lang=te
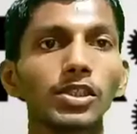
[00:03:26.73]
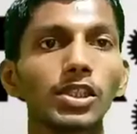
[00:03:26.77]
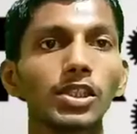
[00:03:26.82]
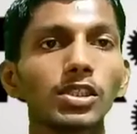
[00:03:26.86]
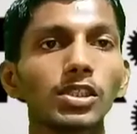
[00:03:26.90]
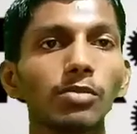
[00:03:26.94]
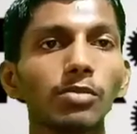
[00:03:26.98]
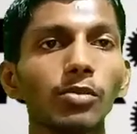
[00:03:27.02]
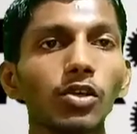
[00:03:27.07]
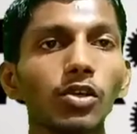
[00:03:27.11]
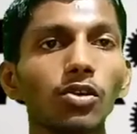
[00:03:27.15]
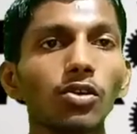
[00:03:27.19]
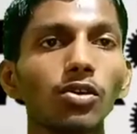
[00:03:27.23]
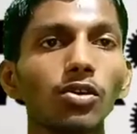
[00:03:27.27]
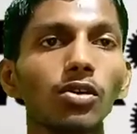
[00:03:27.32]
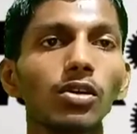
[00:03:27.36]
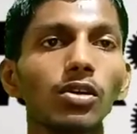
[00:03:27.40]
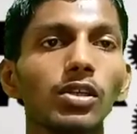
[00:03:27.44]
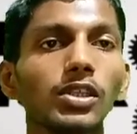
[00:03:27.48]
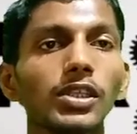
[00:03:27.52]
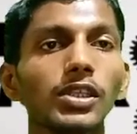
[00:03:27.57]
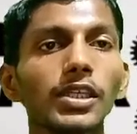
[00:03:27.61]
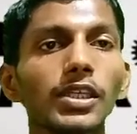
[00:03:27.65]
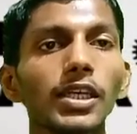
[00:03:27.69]
వచ్చేసి మీరు
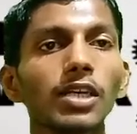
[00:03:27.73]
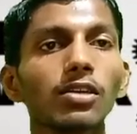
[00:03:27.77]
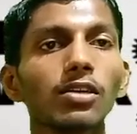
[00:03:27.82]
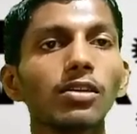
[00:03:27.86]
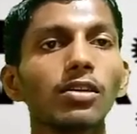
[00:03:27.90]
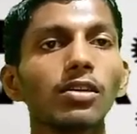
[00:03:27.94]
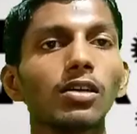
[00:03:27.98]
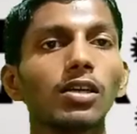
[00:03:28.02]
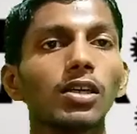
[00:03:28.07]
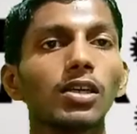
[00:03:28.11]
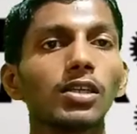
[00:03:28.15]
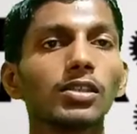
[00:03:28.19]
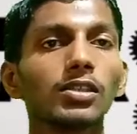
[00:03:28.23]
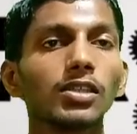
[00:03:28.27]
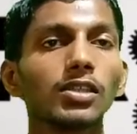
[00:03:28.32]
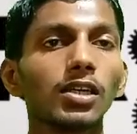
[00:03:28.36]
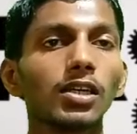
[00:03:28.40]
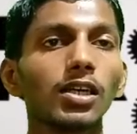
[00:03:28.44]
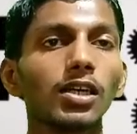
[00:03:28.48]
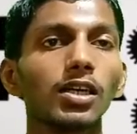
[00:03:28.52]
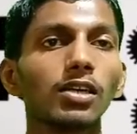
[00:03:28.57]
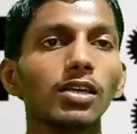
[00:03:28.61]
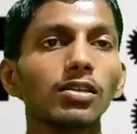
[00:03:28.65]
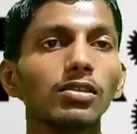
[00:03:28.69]
ఇండియన్ అంటే
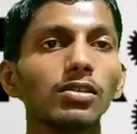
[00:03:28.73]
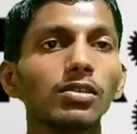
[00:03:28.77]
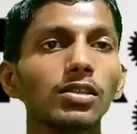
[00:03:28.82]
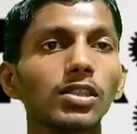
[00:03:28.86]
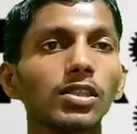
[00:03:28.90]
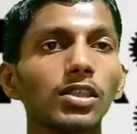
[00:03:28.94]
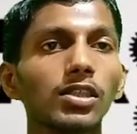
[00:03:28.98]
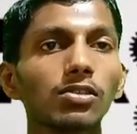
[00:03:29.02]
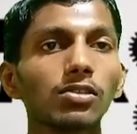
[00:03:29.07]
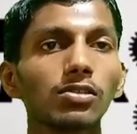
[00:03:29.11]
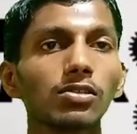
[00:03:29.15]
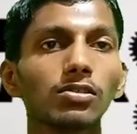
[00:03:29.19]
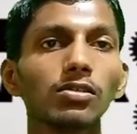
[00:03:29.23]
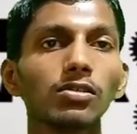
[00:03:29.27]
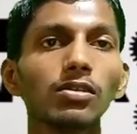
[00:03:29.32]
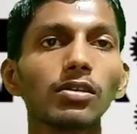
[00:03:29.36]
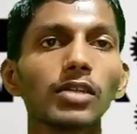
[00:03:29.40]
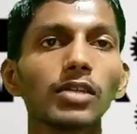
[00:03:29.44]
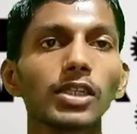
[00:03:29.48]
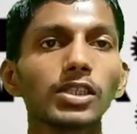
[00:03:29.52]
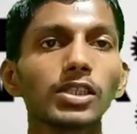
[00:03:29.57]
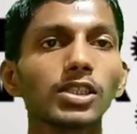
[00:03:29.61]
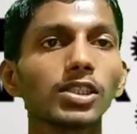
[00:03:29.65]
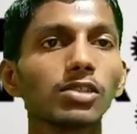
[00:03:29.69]
ఇండియన్ వద్దు
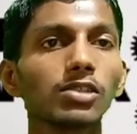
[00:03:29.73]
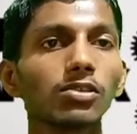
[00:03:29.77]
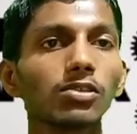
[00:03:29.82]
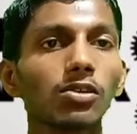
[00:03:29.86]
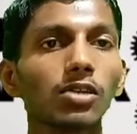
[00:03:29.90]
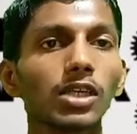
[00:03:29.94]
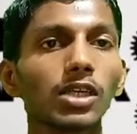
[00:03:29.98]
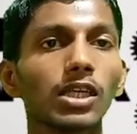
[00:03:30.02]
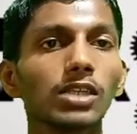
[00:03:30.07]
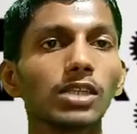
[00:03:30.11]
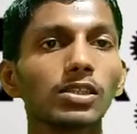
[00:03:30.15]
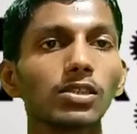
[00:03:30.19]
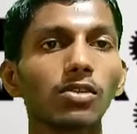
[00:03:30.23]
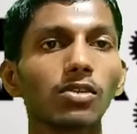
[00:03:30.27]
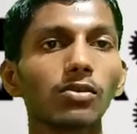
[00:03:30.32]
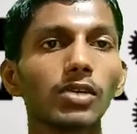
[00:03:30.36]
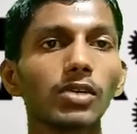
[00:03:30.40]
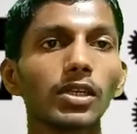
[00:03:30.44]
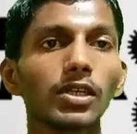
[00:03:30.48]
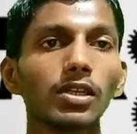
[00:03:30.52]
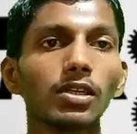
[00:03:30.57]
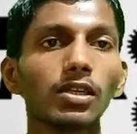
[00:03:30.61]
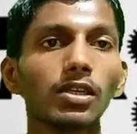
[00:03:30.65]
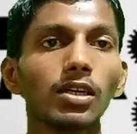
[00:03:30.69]
రష్యన్ ఒక
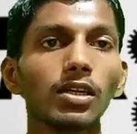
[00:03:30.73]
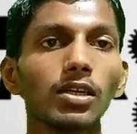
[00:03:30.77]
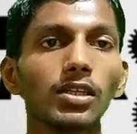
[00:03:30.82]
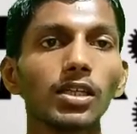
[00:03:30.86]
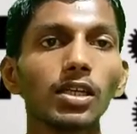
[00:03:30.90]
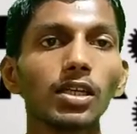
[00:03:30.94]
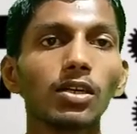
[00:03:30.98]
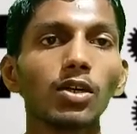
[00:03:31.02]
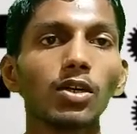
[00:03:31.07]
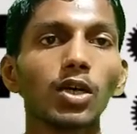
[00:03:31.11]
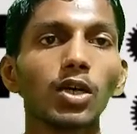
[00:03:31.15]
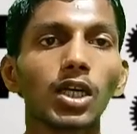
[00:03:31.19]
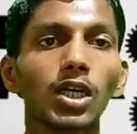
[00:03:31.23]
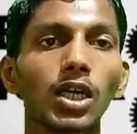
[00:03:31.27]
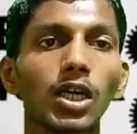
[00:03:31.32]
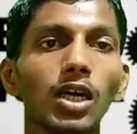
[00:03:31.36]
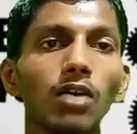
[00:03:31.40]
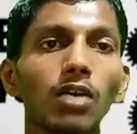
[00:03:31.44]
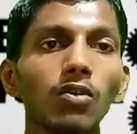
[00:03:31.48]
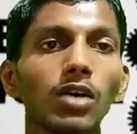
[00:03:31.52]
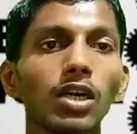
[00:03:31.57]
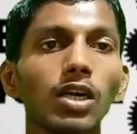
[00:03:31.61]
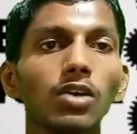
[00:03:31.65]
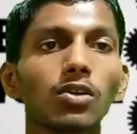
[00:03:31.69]
సర్వర్ని అంటే ఒక
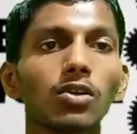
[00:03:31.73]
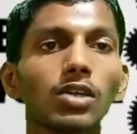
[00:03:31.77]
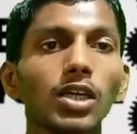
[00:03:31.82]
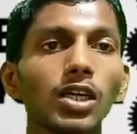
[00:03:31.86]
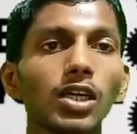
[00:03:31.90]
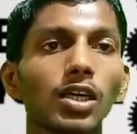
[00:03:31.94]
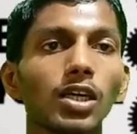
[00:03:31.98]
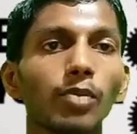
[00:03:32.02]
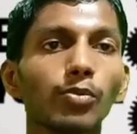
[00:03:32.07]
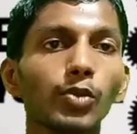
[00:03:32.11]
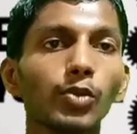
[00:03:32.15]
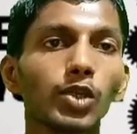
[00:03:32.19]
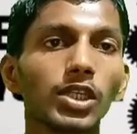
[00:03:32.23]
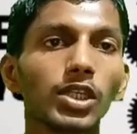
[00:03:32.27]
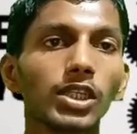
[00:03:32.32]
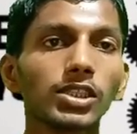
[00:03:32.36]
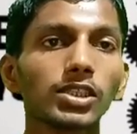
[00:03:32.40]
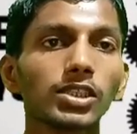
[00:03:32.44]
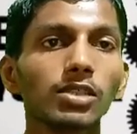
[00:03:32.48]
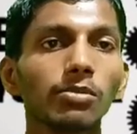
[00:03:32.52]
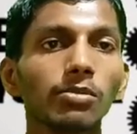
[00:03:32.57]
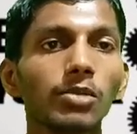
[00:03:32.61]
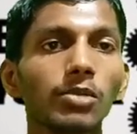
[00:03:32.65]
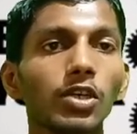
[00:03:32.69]
వాళ్ళ యొక్క
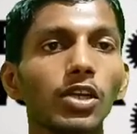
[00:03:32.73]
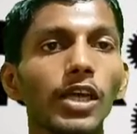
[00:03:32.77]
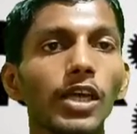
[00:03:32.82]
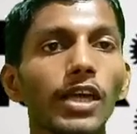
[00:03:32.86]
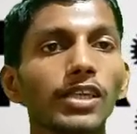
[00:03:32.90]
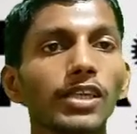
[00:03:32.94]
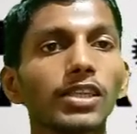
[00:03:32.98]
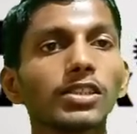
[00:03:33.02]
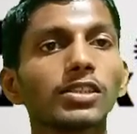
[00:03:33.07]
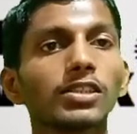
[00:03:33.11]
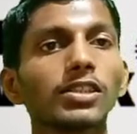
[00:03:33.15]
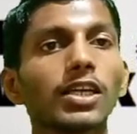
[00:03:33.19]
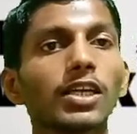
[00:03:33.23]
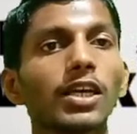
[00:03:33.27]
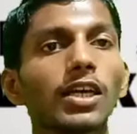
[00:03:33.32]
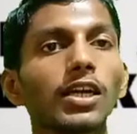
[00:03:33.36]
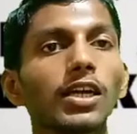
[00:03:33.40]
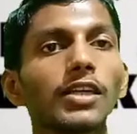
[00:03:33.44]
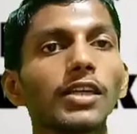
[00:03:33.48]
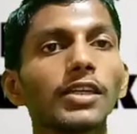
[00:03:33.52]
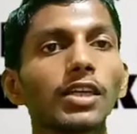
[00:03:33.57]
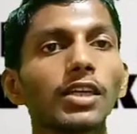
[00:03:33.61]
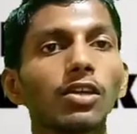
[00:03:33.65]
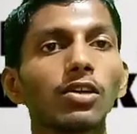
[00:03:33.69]
కంప్యూటర్స్ని మీరు హ్యాకింగ్
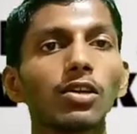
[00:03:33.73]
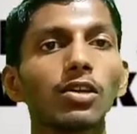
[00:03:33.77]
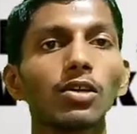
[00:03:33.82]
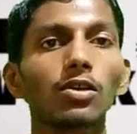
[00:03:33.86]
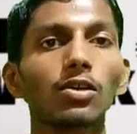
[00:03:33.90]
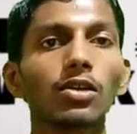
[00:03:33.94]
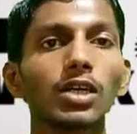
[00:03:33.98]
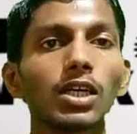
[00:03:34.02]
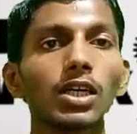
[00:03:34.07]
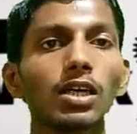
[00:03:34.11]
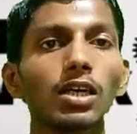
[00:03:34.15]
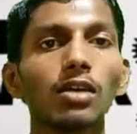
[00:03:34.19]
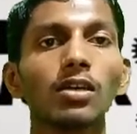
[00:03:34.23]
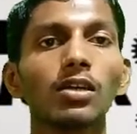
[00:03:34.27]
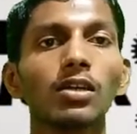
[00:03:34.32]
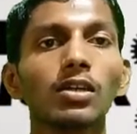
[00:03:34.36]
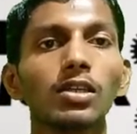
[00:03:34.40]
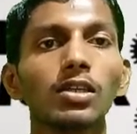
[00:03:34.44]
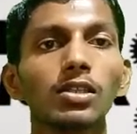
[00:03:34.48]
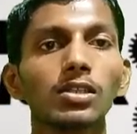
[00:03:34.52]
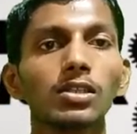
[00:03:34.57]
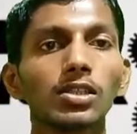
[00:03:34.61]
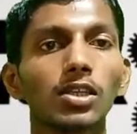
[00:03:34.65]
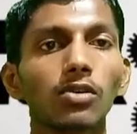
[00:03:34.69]
చేయాలంటే ఈ యొక్క
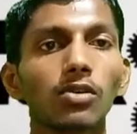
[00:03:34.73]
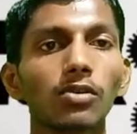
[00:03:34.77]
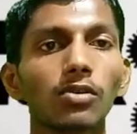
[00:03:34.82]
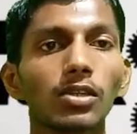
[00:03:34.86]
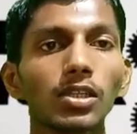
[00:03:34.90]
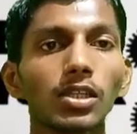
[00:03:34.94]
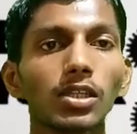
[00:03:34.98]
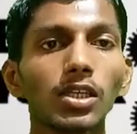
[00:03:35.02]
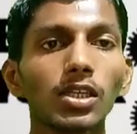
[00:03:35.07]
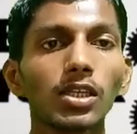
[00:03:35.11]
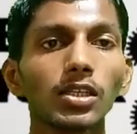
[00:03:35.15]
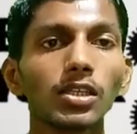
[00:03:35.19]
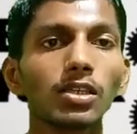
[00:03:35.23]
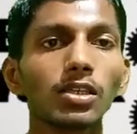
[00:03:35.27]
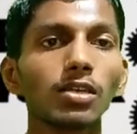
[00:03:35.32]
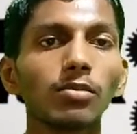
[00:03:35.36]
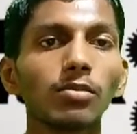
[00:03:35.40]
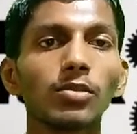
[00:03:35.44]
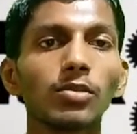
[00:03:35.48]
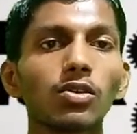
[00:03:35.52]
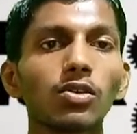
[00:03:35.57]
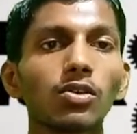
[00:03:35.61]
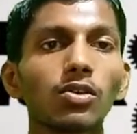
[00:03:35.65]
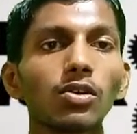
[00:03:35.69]
సర్వర్ని అంటే
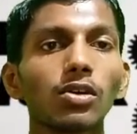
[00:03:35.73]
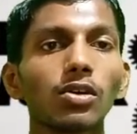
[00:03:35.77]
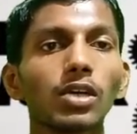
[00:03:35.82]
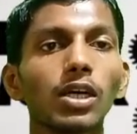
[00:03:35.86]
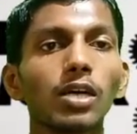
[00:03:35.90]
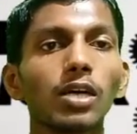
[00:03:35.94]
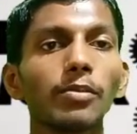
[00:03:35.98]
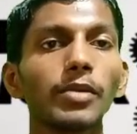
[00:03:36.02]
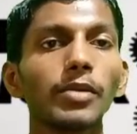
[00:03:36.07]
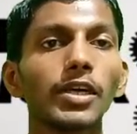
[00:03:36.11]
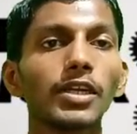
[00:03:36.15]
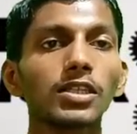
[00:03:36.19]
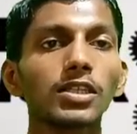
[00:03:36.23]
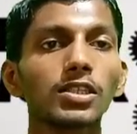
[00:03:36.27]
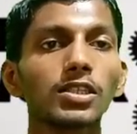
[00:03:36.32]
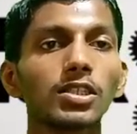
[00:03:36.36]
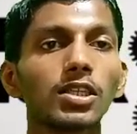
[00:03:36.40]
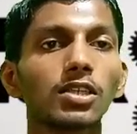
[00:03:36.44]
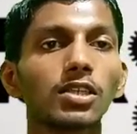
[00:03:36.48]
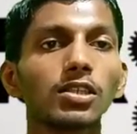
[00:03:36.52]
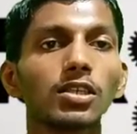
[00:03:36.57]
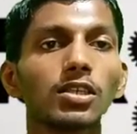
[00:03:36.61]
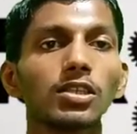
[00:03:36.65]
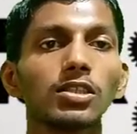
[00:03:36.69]
మీరు ఐపీ అడ్రస్
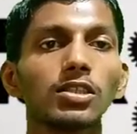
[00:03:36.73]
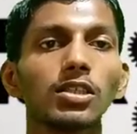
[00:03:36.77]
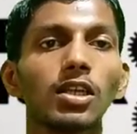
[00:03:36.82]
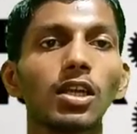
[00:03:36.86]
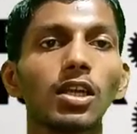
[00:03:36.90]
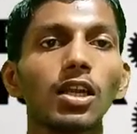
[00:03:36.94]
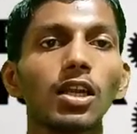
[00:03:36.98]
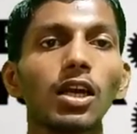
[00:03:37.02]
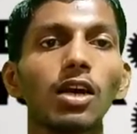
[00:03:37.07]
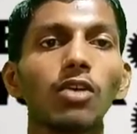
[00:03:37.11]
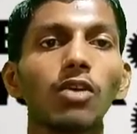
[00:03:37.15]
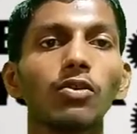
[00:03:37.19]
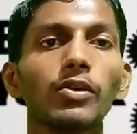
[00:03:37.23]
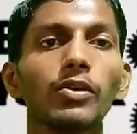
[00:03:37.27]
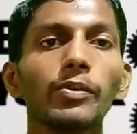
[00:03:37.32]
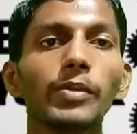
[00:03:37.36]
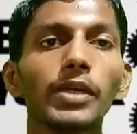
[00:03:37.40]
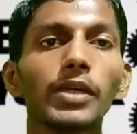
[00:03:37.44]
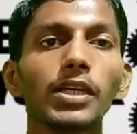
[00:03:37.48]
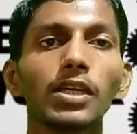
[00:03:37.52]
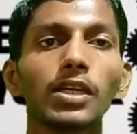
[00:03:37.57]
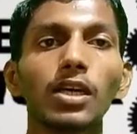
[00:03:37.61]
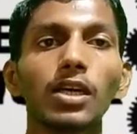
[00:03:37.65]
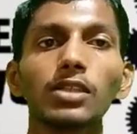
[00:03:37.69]
చేంజ్ చేసి ఇలా
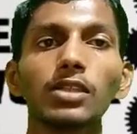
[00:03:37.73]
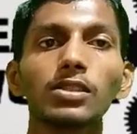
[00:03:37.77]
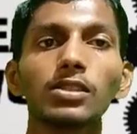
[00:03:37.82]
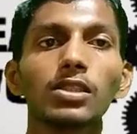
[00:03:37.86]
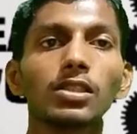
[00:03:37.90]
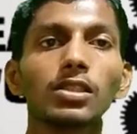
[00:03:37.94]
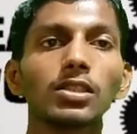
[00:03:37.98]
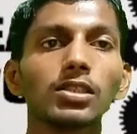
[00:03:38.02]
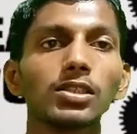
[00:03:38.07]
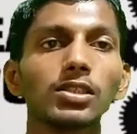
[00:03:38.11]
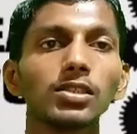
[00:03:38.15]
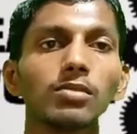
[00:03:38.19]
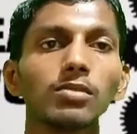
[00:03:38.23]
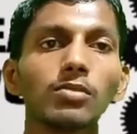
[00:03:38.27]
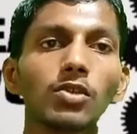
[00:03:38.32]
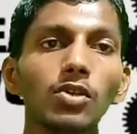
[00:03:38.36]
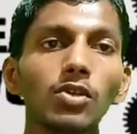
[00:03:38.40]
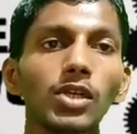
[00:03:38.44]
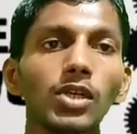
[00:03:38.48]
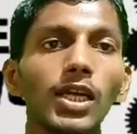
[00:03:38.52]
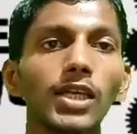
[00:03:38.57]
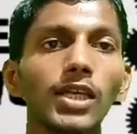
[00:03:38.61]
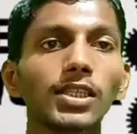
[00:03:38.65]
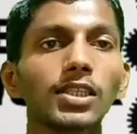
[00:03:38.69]
విపిఎన్ ఆన్ చేసేసి
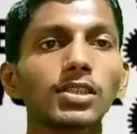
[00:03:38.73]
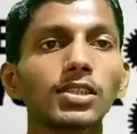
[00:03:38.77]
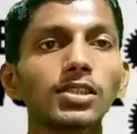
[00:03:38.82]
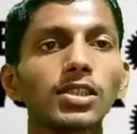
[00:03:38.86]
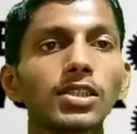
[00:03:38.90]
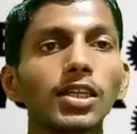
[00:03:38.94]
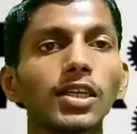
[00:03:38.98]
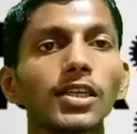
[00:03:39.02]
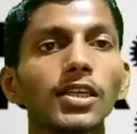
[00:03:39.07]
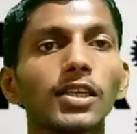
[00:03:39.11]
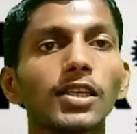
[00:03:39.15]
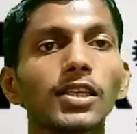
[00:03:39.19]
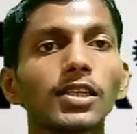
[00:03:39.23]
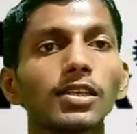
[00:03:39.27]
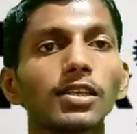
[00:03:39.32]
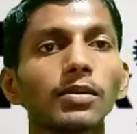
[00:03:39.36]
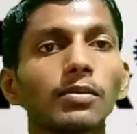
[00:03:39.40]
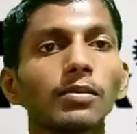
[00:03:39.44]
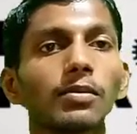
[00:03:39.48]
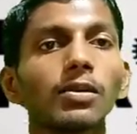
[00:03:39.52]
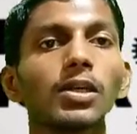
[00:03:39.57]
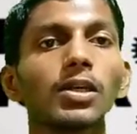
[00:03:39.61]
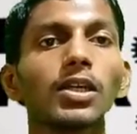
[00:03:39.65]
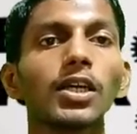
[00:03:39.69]
మీరు హ్యాకింగ్ చేయడానికి
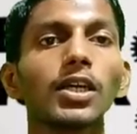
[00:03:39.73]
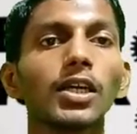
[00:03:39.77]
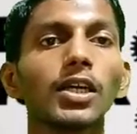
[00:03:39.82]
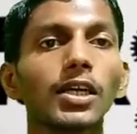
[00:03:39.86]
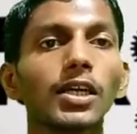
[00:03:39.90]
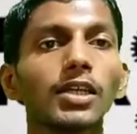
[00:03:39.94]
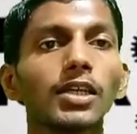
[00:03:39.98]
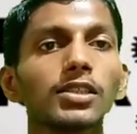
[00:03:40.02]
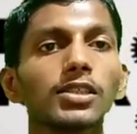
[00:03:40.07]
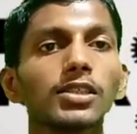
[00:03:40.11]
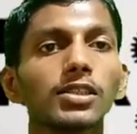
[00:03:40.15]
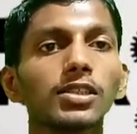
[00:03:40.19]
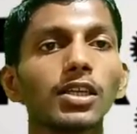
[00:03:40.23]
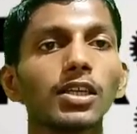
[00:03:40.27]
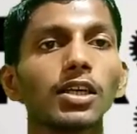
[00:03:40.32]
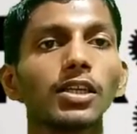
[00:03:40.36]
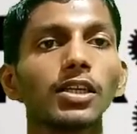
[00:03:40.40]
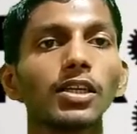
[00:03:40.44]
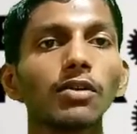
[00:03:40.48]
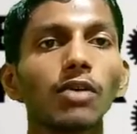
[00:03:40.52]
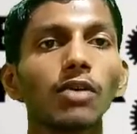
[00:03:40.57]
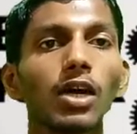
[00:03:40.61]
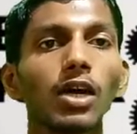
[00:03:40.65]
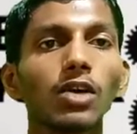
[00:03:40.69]
ట్రై
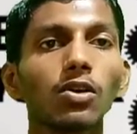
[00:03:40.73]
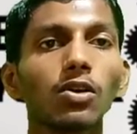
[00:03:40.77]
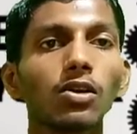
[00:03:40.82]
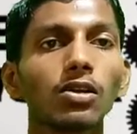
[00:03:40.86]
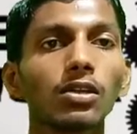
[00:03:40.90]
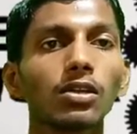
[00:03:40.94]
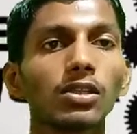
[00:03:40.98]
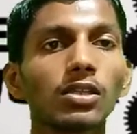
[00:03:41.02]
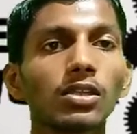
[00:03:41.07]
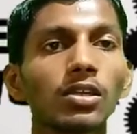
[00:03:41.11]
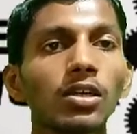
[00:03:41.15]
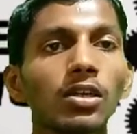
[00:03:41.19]
చేశారంటే వాళ్ళ ఒక